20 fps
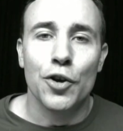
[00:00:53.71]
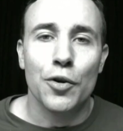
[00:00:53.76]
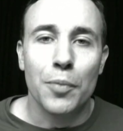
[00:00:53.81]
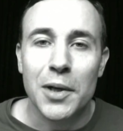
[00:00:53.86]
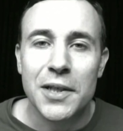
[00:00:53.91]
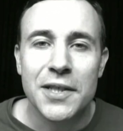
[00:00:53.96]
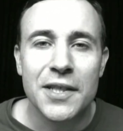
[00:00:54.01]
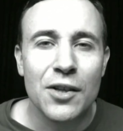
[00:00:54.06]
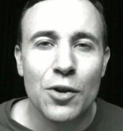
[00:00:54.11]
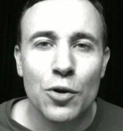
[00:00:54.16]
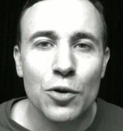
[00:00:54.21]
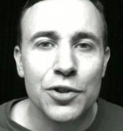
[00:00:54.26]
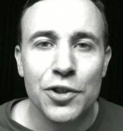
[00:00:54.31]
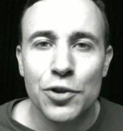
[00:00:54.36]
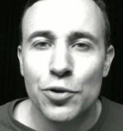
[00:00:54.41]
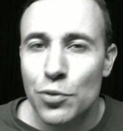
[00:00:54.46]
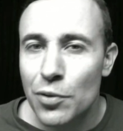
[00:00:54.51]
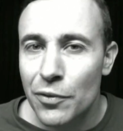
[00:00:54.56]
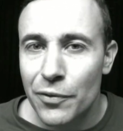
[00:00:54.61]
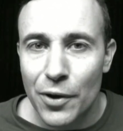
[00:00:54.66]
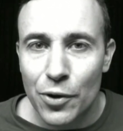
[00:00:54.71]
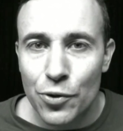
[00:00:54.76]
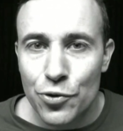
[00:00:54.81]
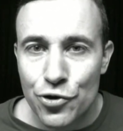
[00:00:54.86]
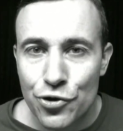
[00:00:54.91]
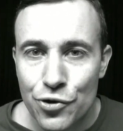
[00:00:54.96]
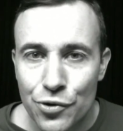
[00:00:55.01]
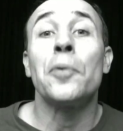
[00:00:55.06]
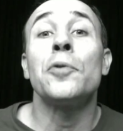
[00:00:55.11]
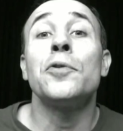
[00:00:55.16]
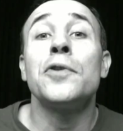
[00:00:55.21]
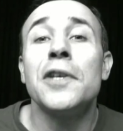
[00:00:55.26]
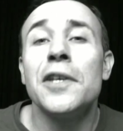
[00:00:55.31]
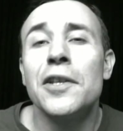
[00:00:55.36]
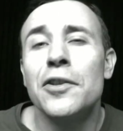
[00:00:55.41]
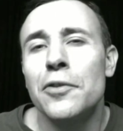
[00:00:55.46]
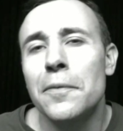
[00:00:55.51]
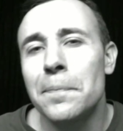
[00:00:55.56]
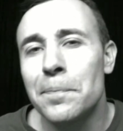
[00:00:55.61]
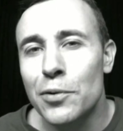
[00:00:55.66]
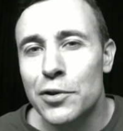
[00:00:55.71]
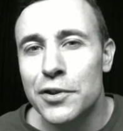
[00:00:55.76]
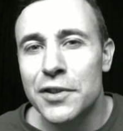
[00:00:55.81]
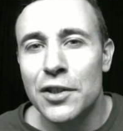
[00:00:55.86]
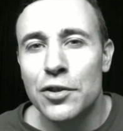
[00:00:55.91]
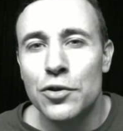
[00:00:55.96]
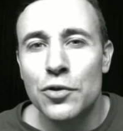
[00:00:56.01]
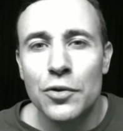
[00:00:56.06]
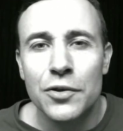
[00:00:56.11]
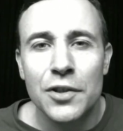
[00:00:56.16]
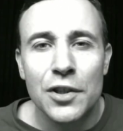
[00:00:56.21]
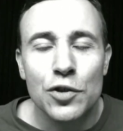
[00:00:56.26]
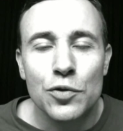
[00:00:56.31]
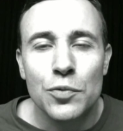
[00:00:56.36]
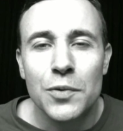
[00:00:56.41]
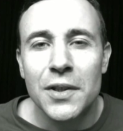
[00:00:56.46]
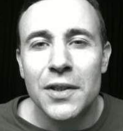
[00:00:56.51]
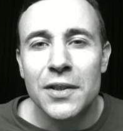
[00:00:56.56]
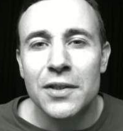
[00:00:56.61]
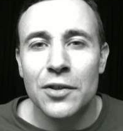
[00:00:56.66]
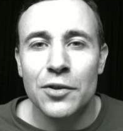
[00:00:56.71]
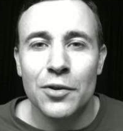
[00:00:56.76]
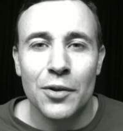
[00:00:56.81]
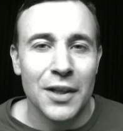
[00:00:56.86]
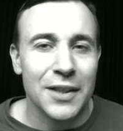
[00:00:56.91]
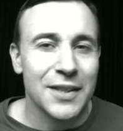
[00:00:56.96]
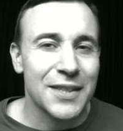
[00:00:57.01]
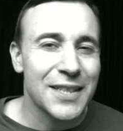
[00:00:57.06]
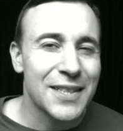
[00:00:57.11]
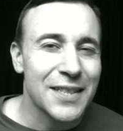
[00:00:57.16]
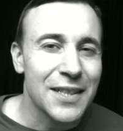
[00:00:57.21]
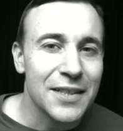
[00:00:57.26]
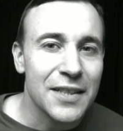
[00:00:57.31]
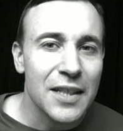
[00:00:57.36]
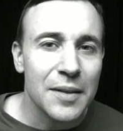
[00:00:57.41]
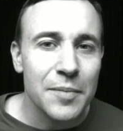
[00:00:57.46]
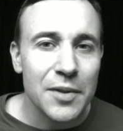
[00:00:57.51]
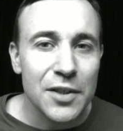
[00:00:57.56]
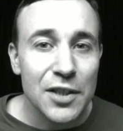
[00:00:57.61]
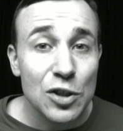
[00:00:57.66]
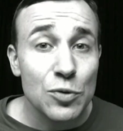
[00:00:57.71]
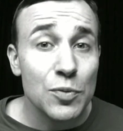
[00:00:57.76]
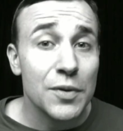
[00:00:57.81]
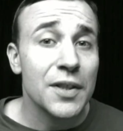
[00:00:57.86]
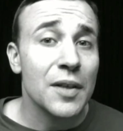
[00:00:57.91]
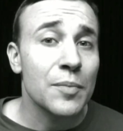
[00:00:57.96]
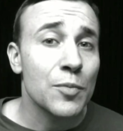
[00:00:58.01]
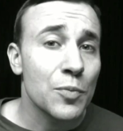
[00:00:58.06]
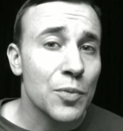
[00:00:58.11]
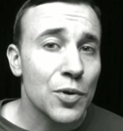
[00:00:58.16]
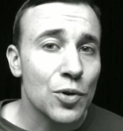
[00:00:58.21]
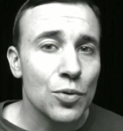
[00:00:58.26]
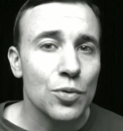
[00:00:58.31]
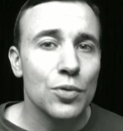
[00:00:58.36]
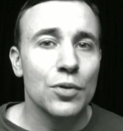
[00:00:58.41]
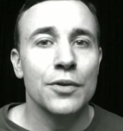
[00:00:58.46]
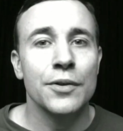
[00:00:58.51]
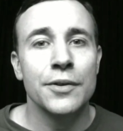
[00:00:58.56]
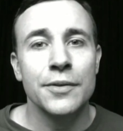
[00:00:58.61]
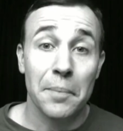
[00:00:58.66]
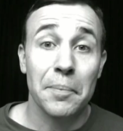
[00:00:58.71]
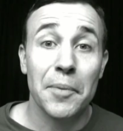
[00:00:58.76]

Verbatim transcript: Le Brésil continue de faire le jeu. Petite possession des Suisses entre la 17e et 18e minute,